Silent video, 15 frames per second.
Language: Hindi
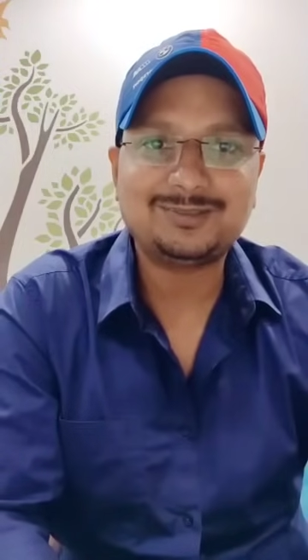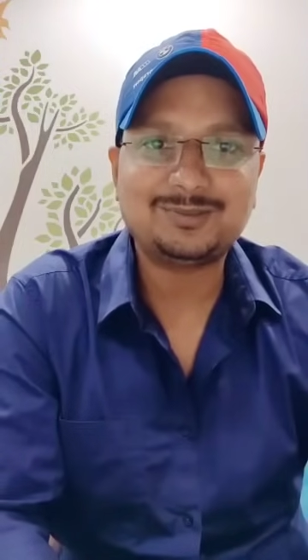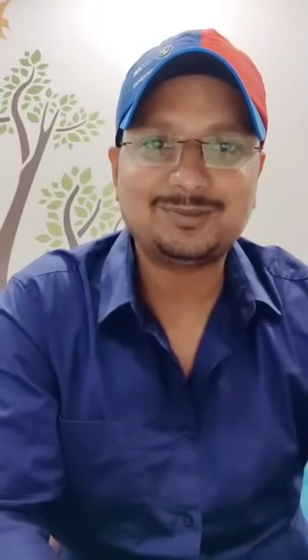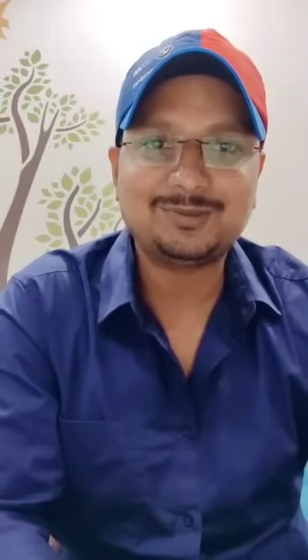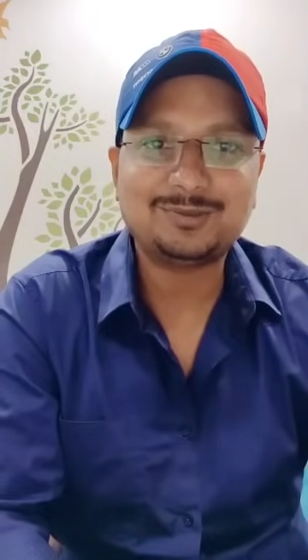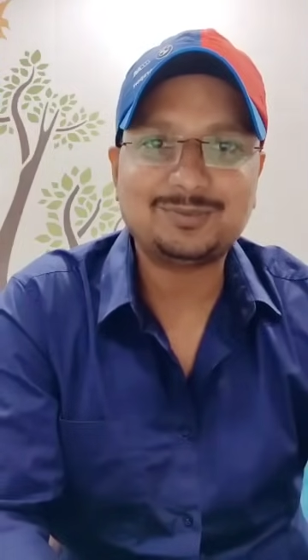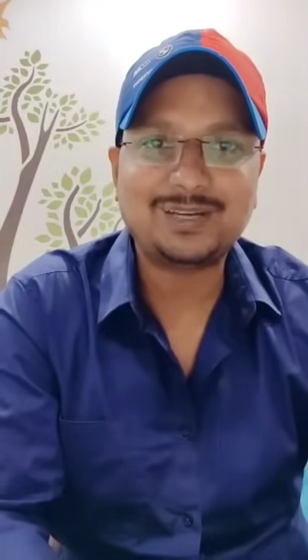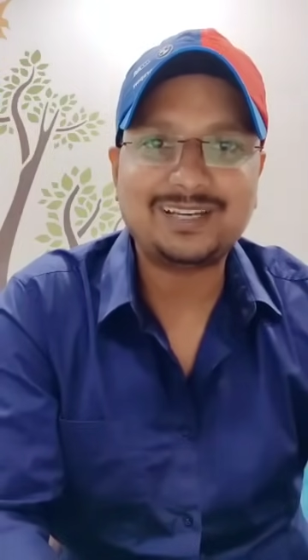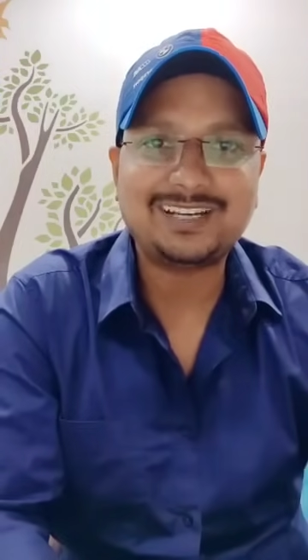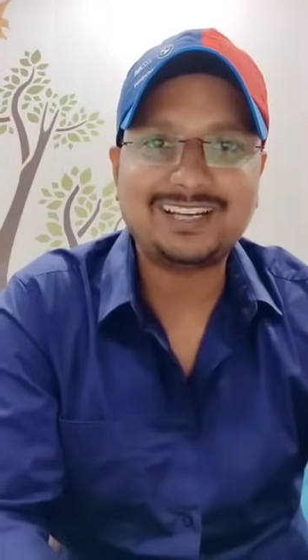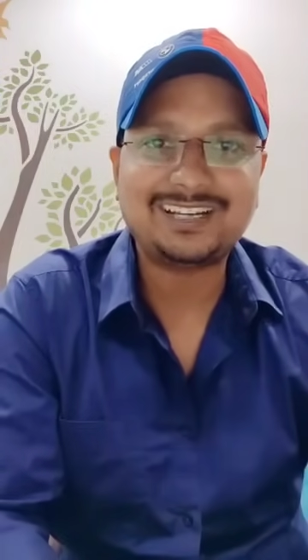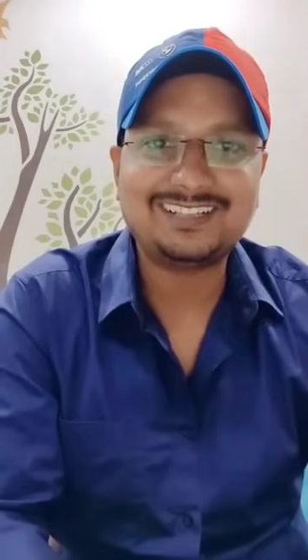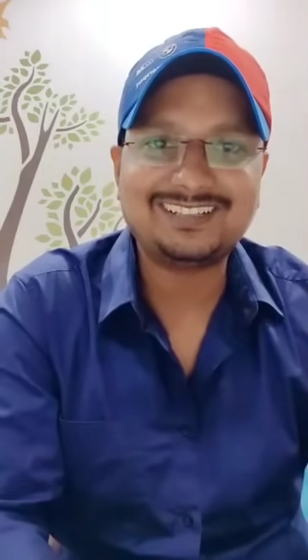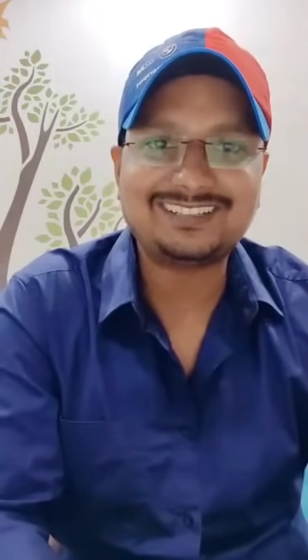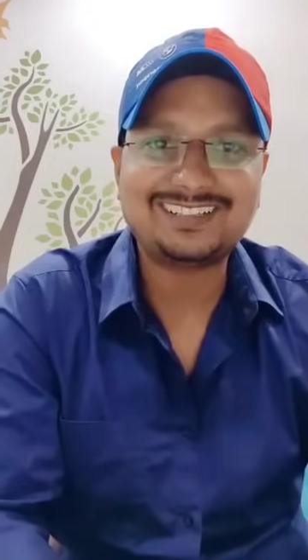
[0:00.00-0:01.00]
टुनटुन भाई
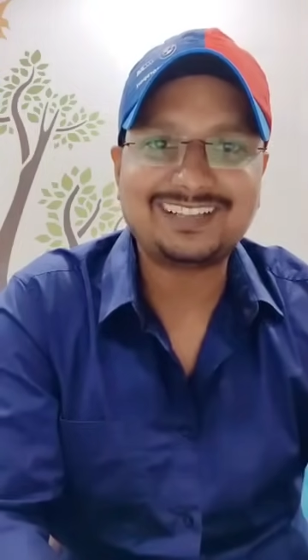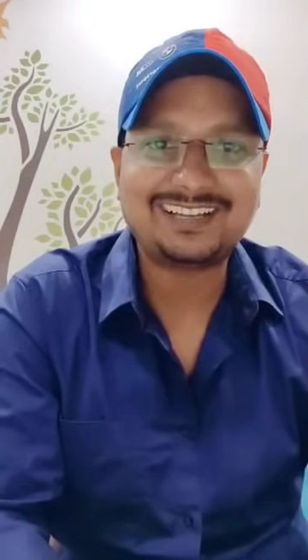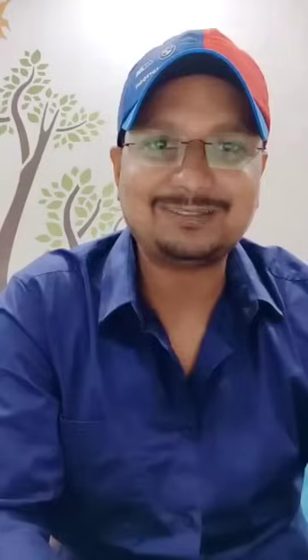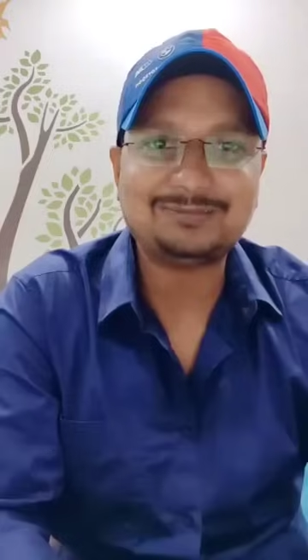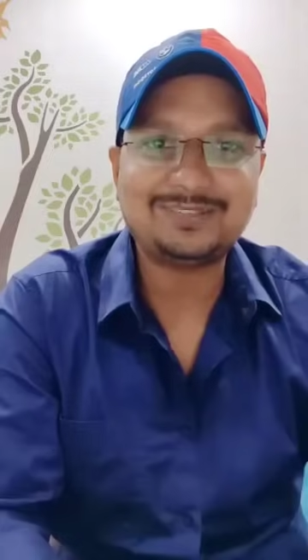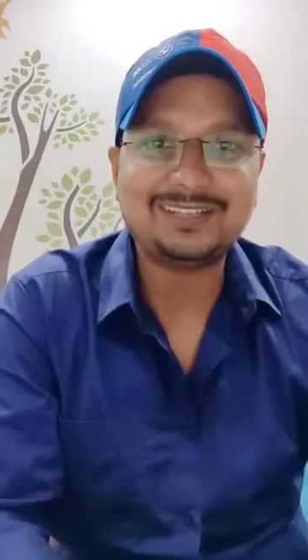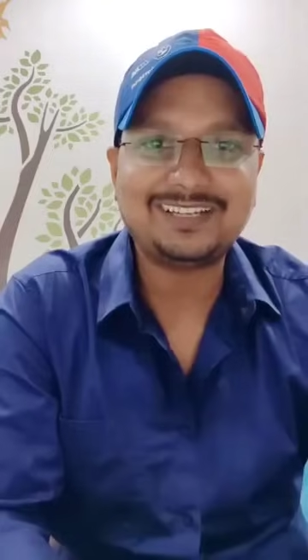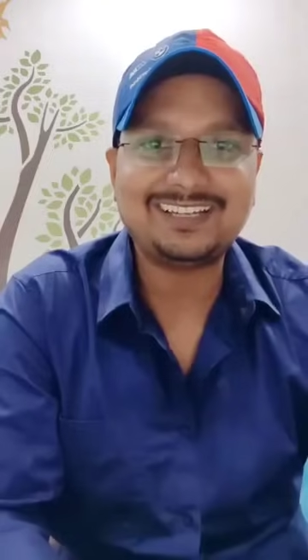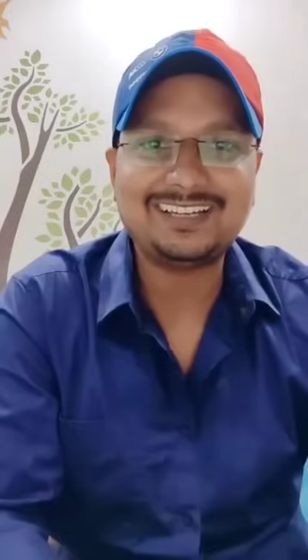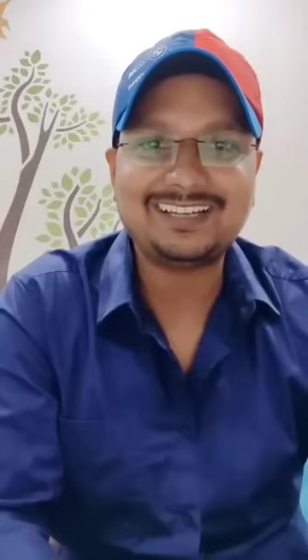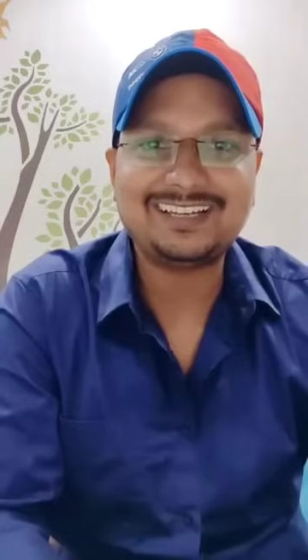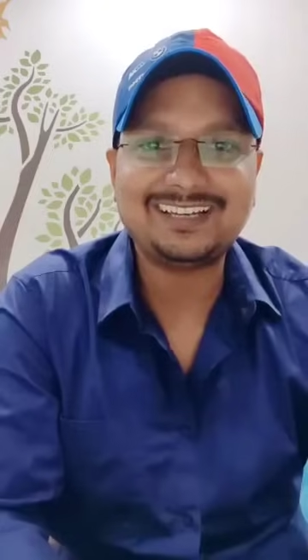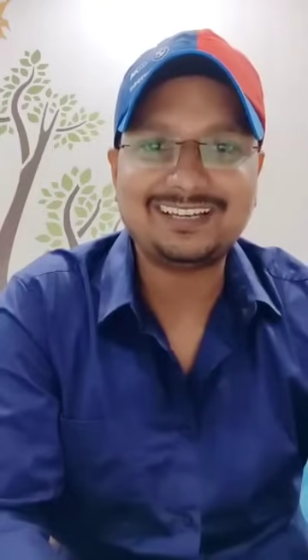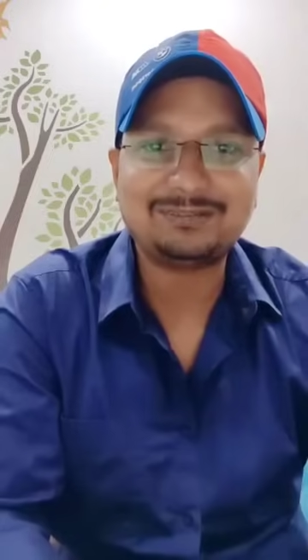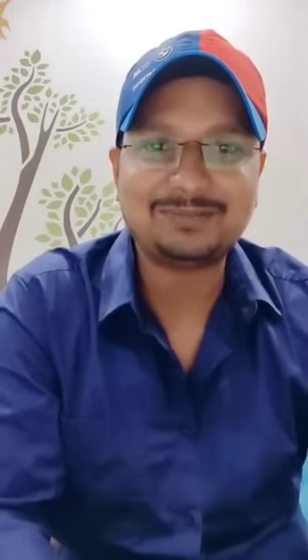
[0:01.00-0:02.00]
राइटर साहब यही
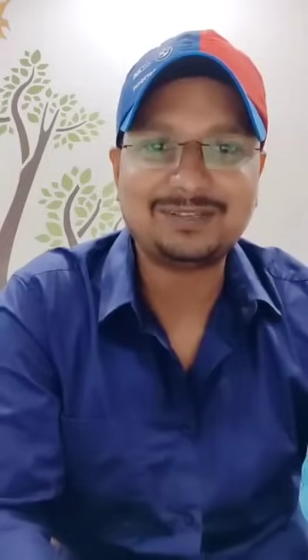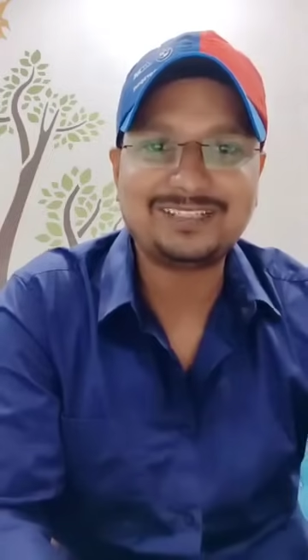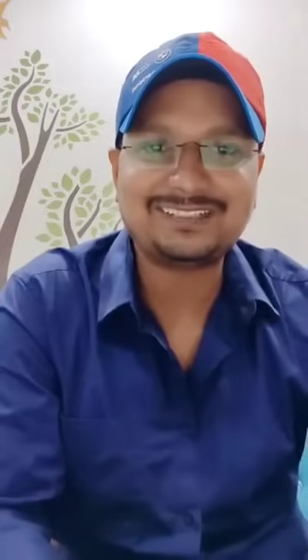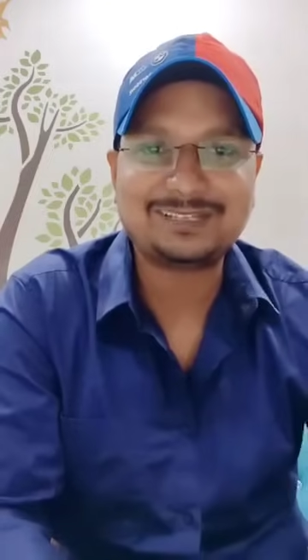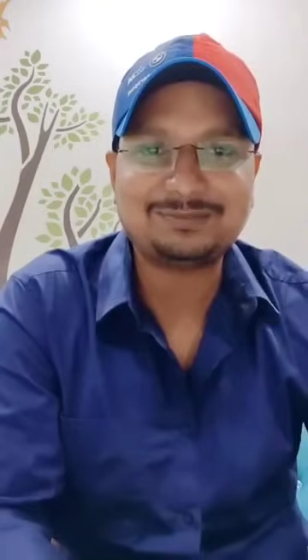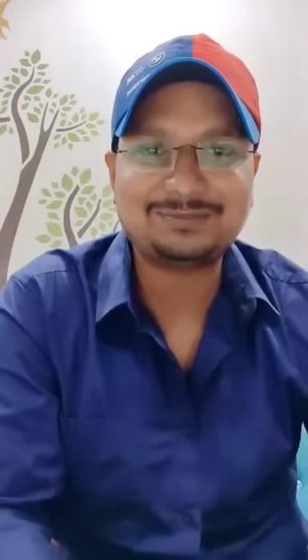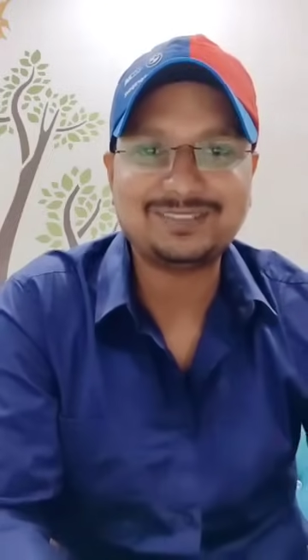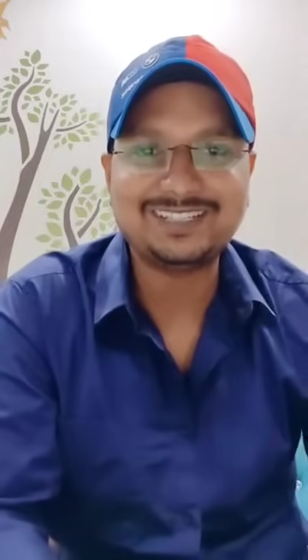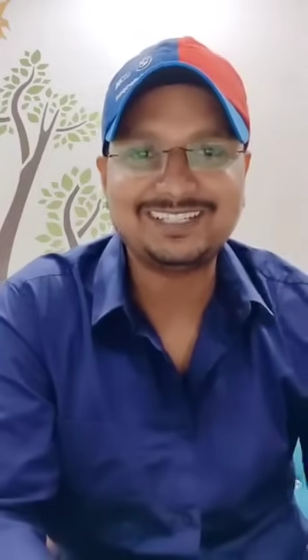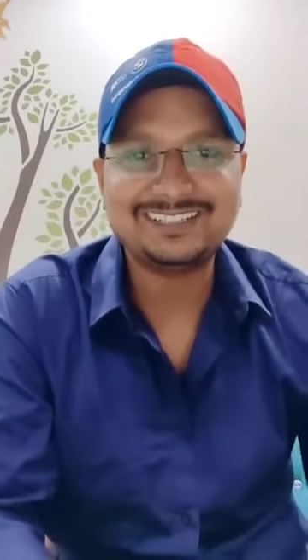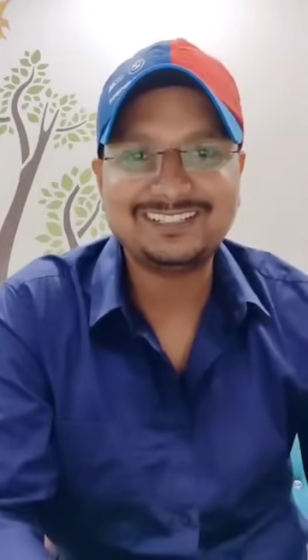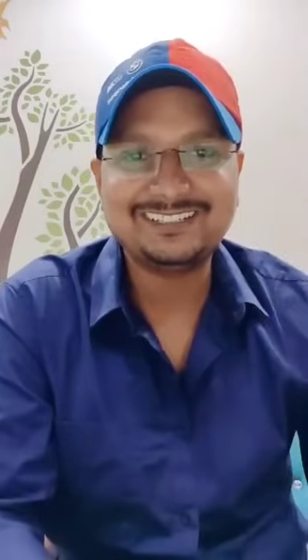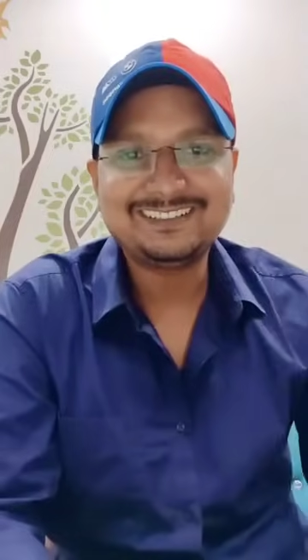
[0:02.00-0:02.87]
हैं हमारे सामने